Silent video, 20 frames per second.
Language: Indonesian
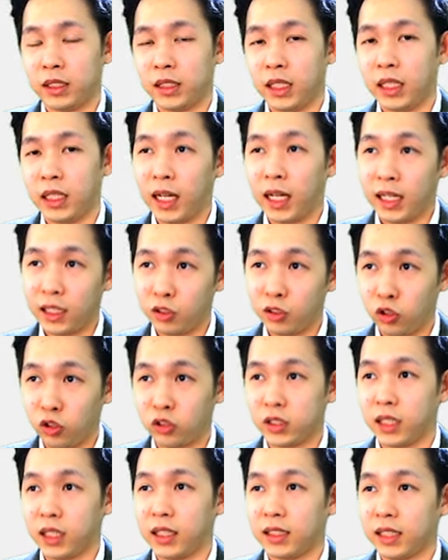Jadi kalian duduk
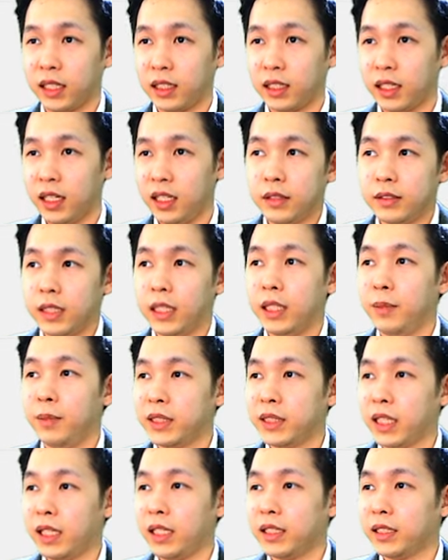santai saja. Jadi
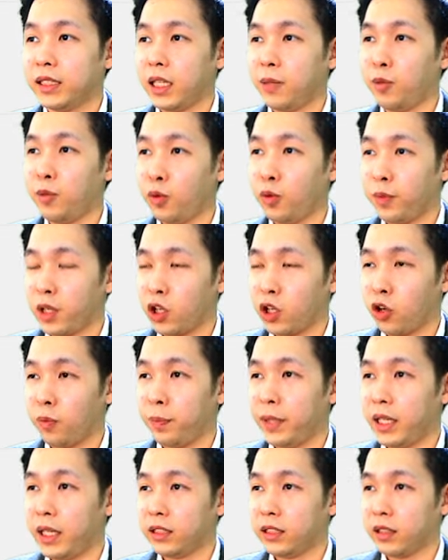misalnya saya mau
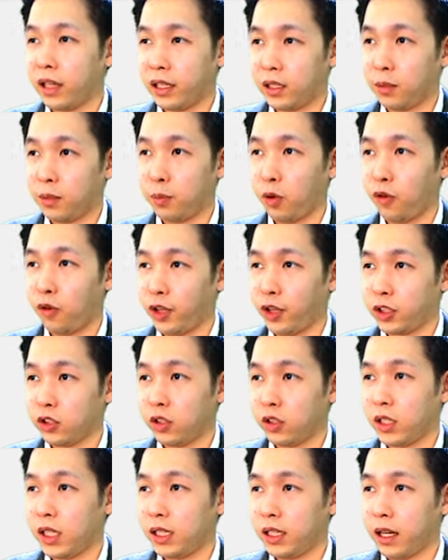mengcopy trader
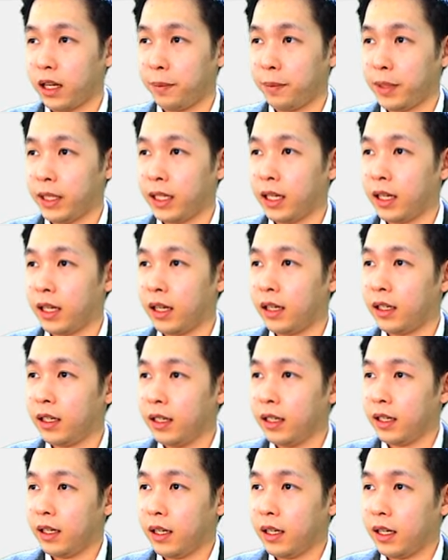profesional daripada
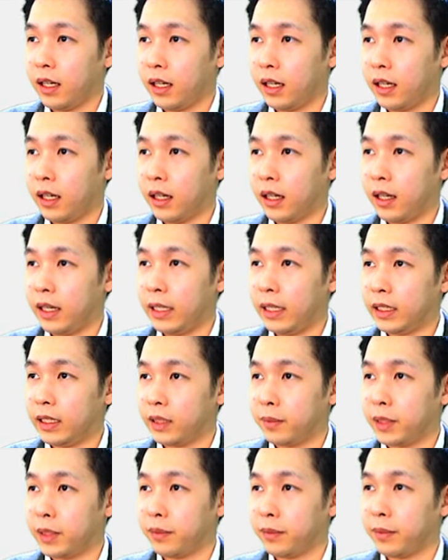uh, ini
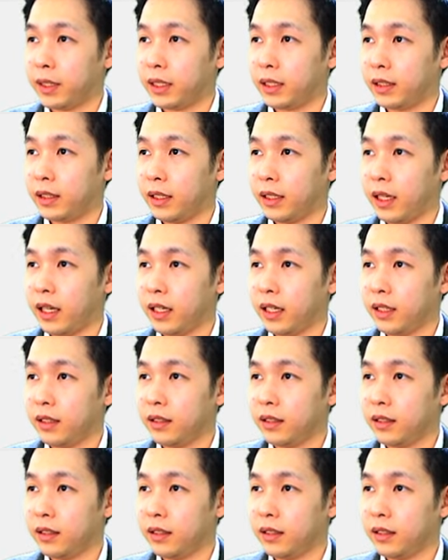teman-teman ya.